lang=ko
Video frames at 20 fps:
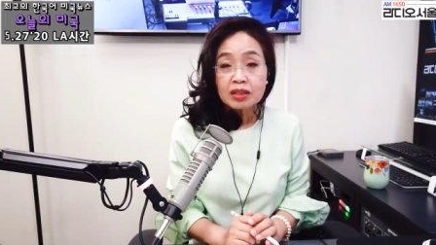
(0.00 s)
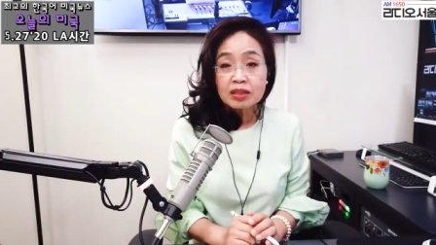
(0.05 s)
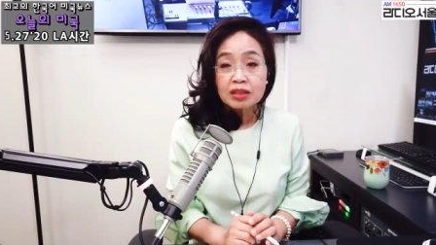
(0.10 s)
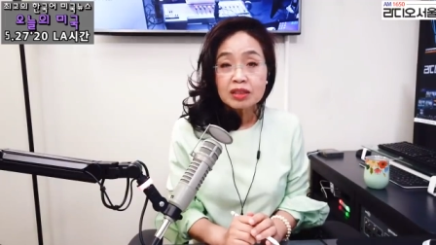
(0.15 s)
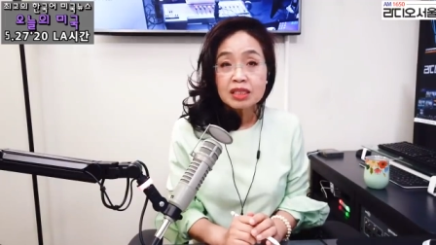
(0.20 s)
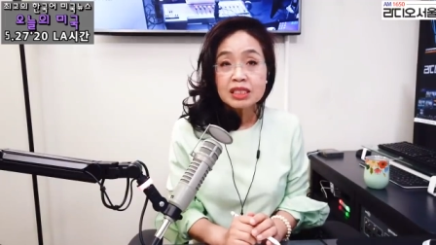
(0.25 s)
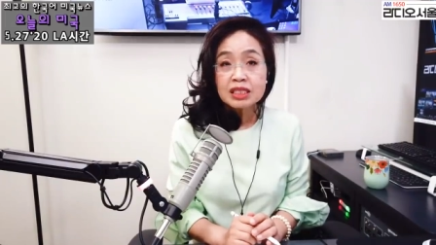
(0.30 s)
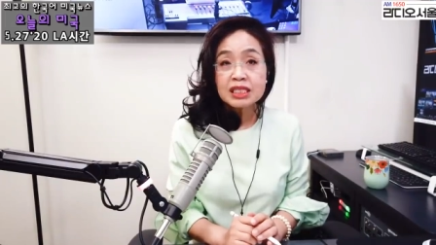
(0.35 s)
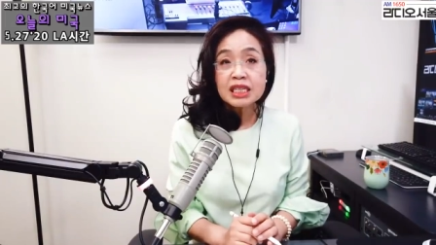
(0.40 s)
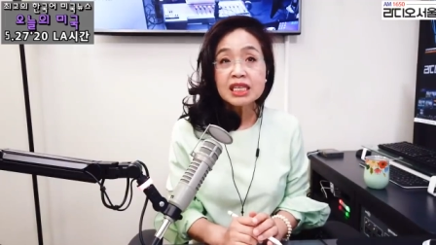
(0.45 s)

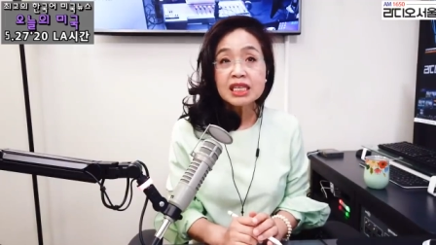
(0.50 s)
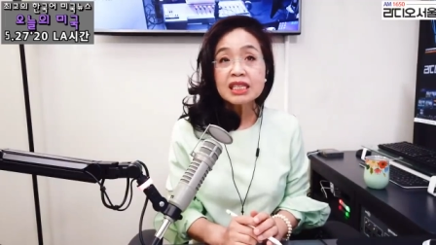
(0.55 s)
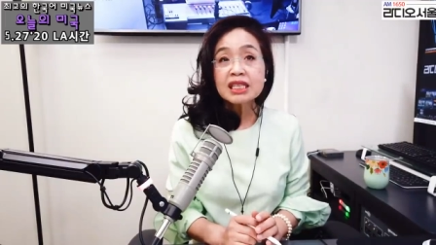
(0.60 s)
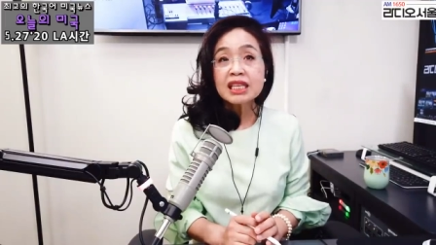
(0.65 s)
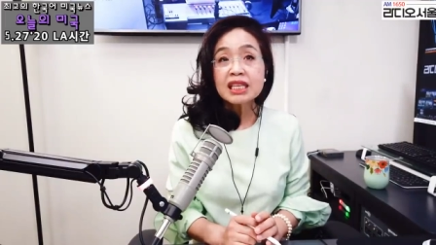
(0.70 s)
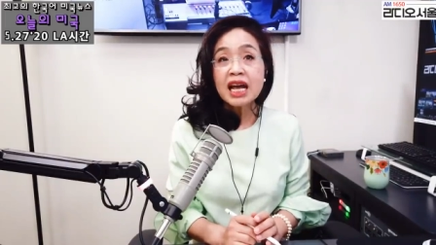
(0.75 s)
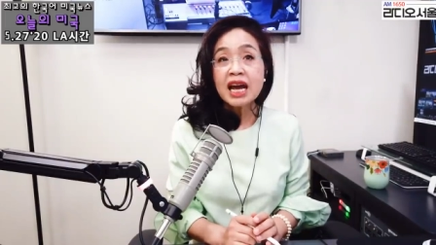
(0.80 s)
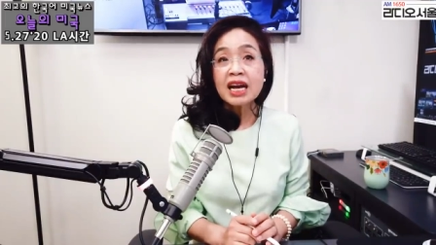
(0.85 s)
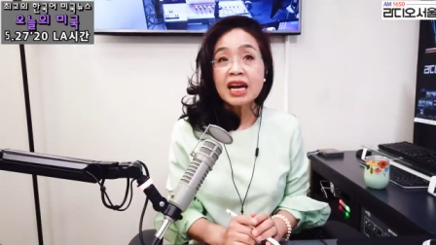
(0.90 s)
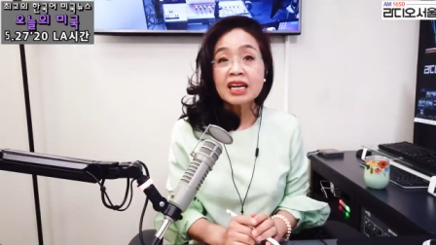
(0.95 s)
어,
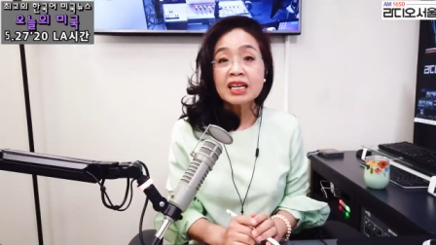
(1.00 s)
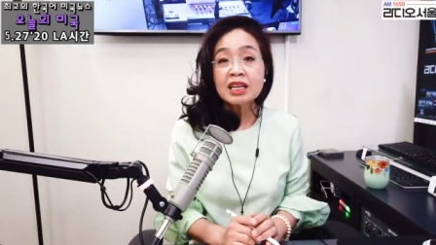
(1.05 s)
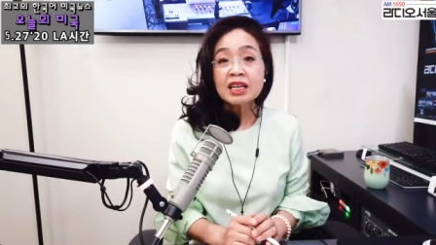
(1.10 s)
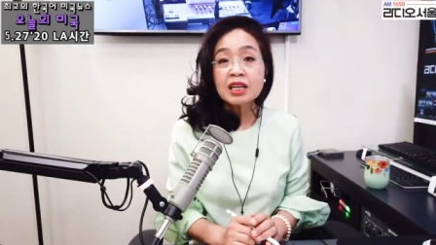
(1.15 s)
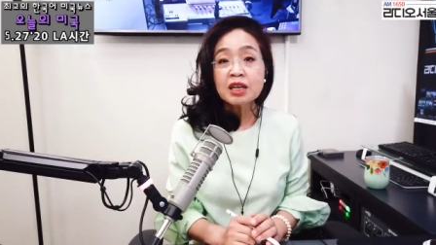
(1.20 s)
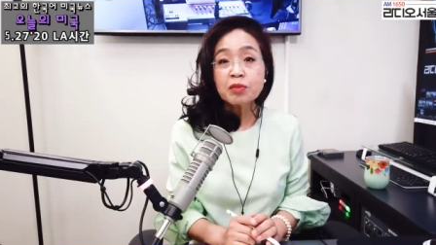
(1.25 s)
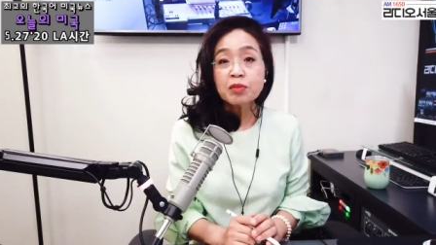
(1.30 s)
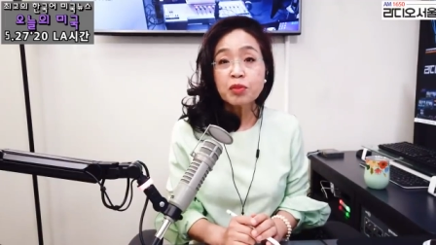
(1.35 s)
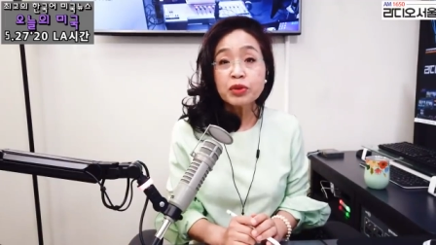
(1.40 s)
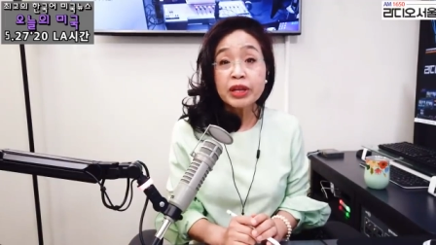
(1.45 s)

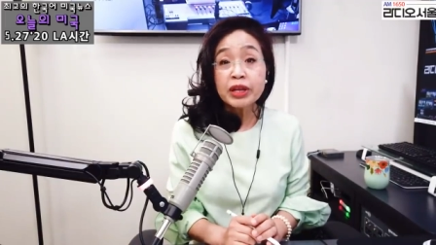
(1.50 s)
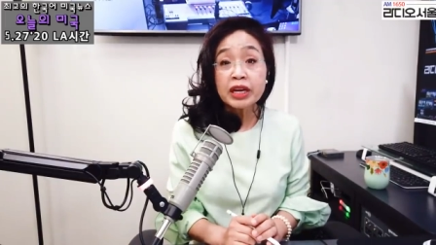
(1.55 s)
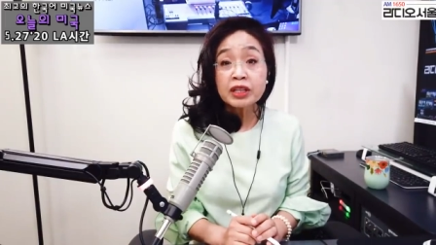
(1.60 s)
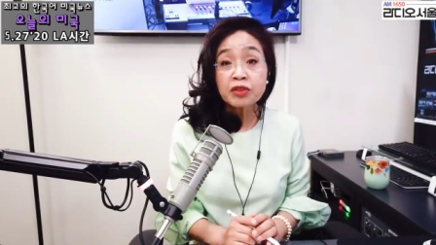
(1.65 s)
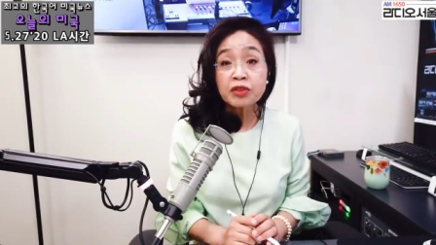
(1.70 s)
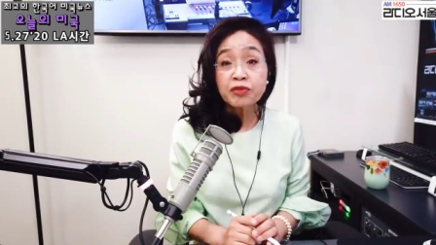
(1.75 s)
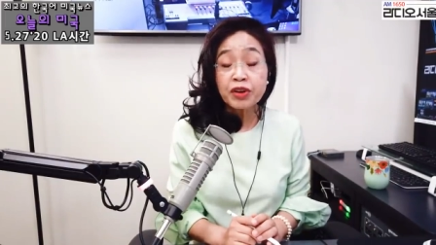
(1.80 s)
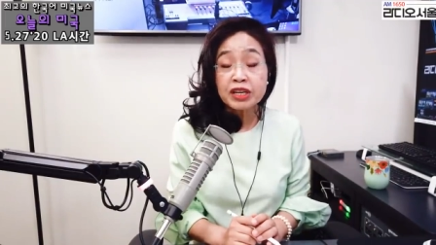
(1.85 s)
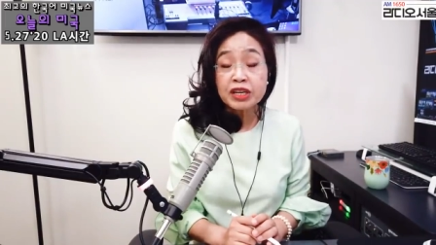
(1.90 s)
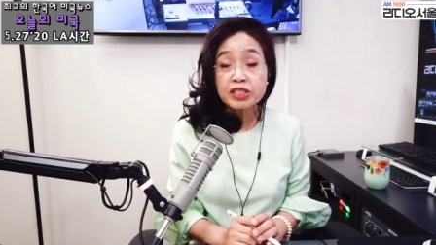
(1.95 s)

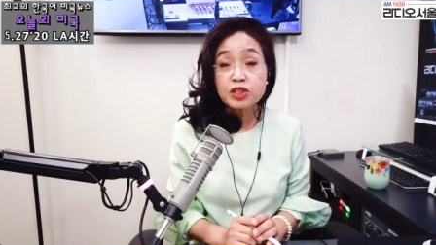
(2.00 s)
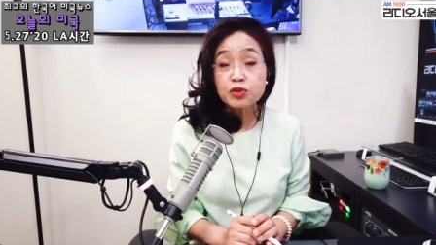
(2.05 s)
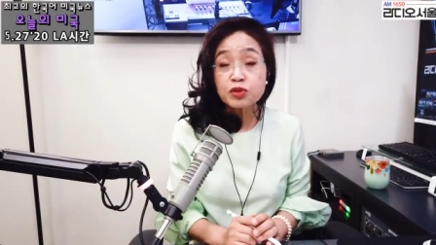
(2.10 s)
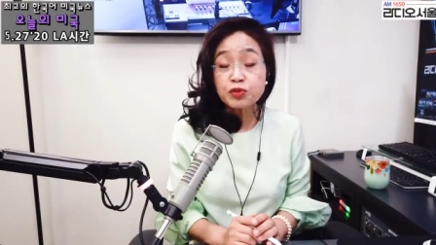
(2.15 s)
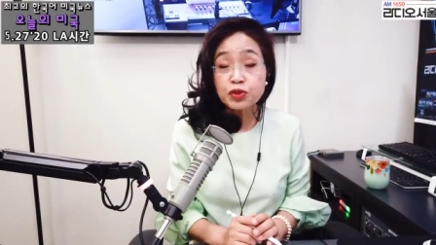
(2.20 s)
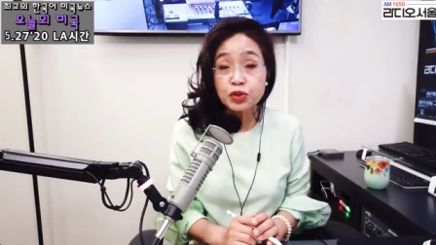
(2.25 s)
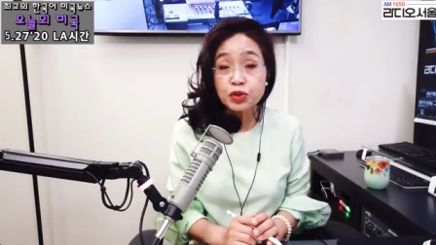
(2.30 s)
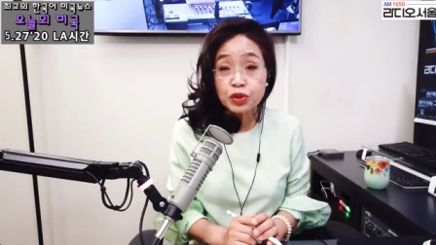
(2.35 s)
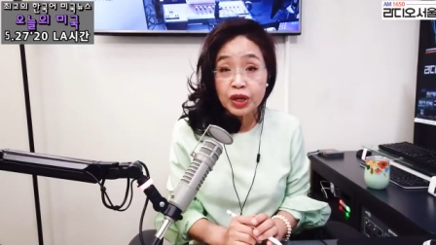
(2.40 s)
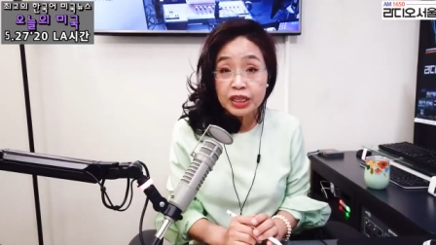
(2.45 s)
식당보다는
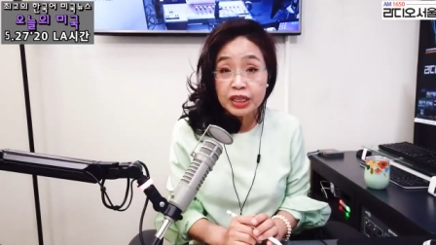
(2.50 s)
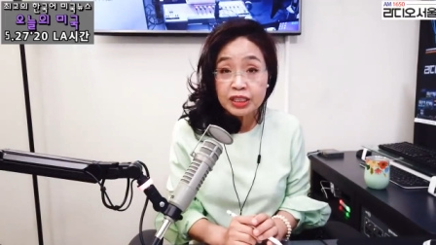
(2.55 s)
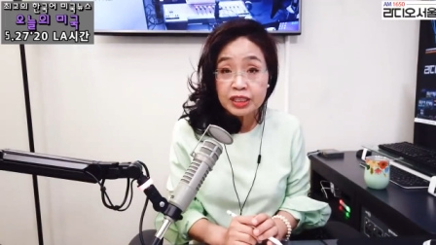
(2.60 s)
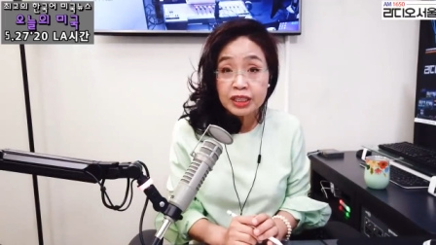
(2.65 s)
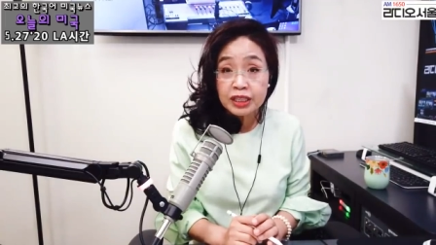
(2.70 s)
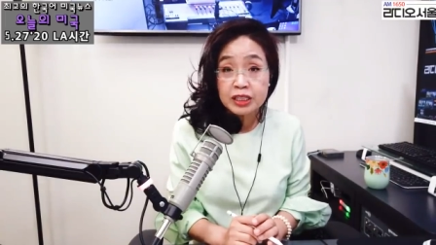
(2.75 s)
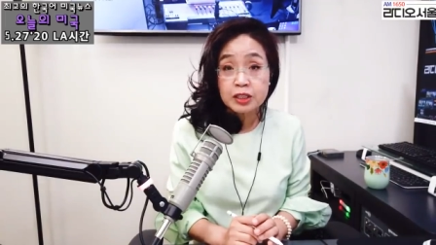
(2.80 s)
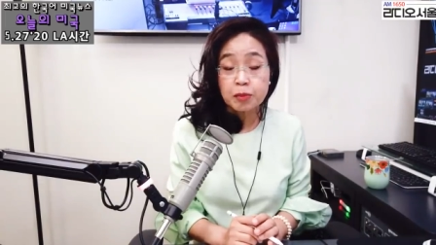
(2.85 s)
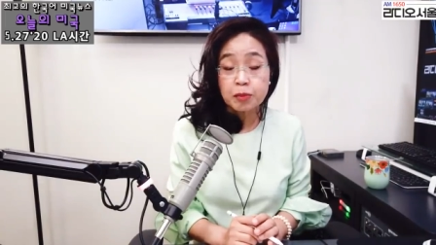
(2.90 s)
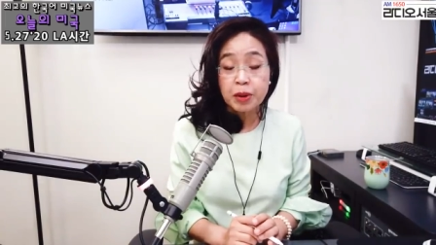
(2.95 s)
패스트푸드
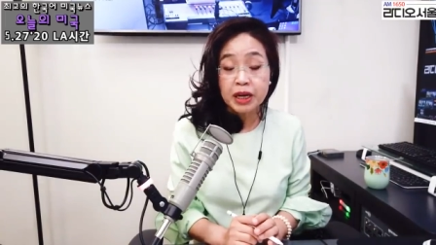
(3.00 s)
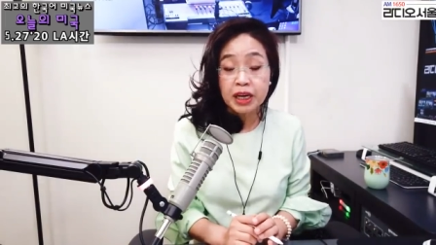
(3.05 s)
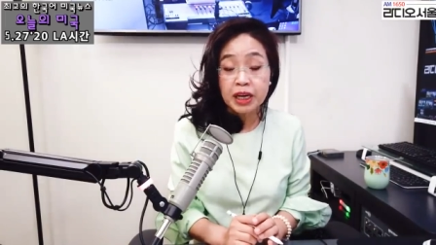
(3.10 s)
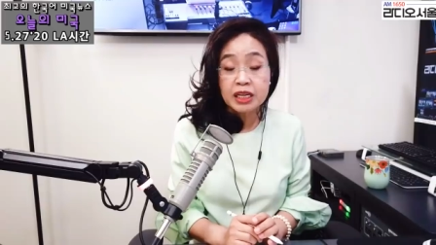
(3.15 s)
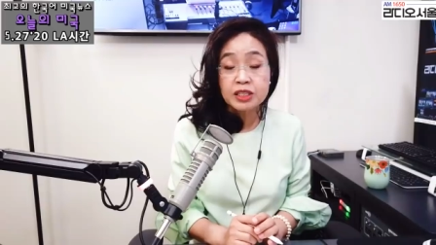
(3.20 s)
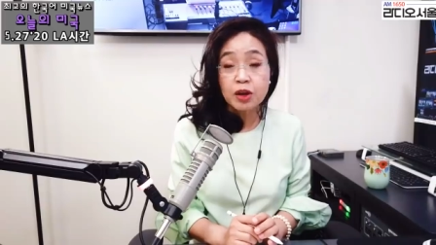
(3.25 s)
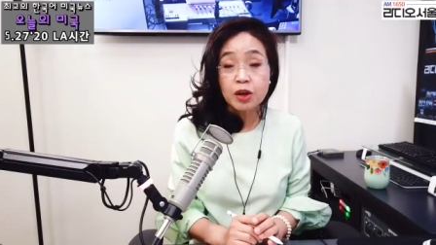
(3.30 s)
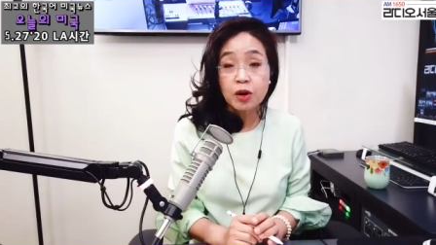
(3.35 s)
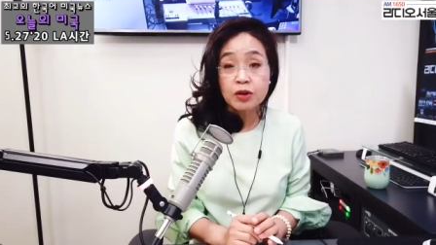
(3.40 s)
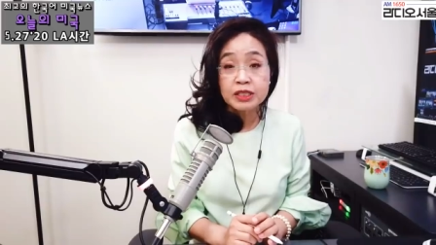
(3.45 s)
같은 데서
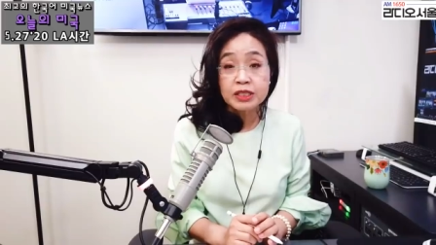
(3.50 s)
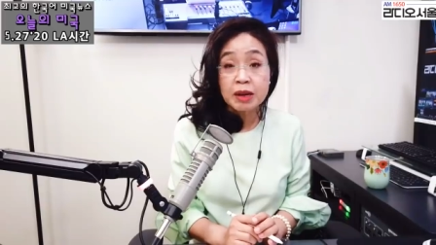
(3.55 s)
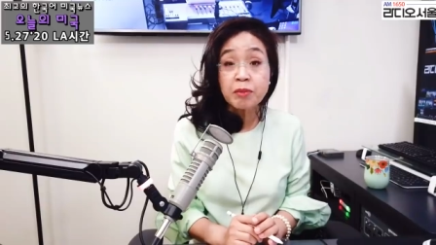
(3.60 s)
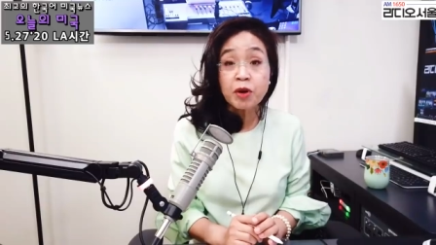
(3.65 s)
밖에서